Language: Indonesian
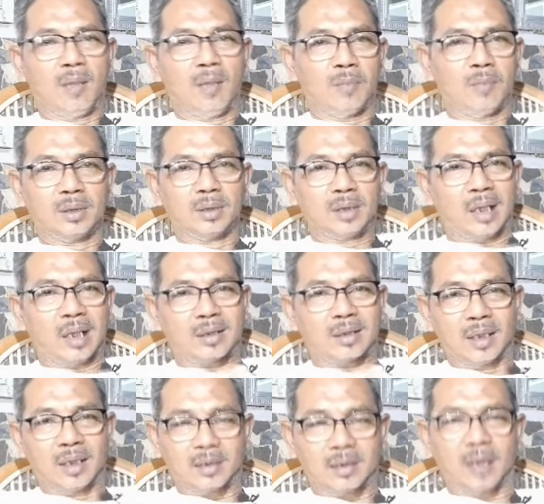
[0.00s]

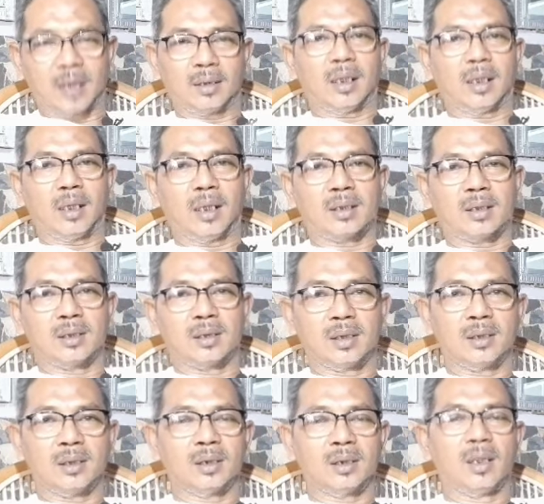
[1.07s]
Mengkerdilkan negaranya
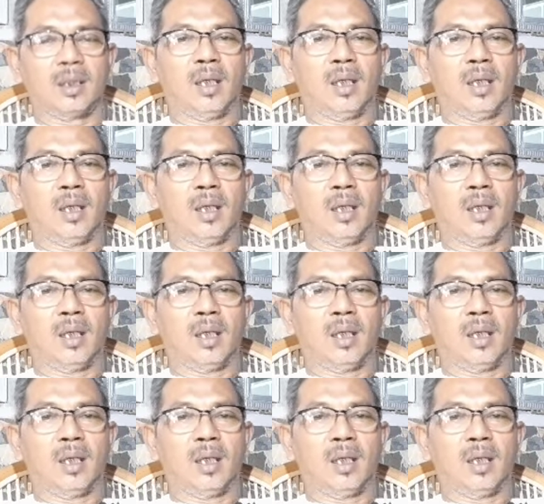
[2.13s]
sendirinya.